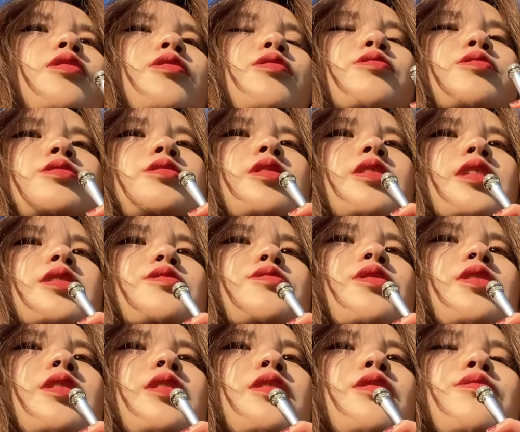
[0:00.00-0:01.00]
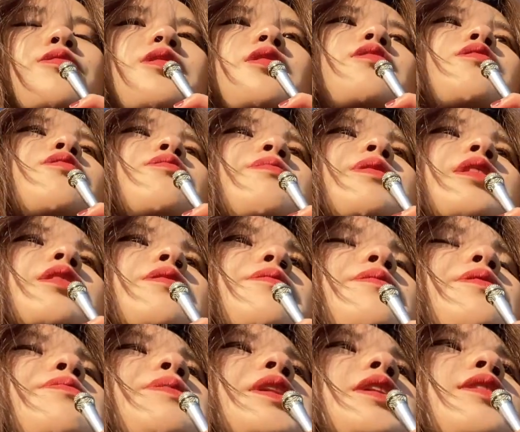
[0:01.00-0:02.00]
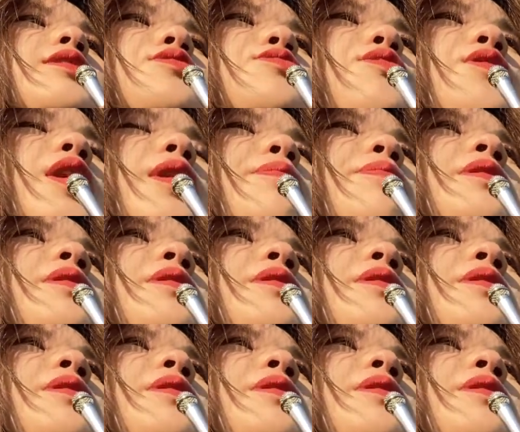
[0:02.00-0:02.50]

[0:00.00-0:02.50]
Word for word: hồi trước cái suy nghĩ đầu tiên của mình khi mà mình đi du học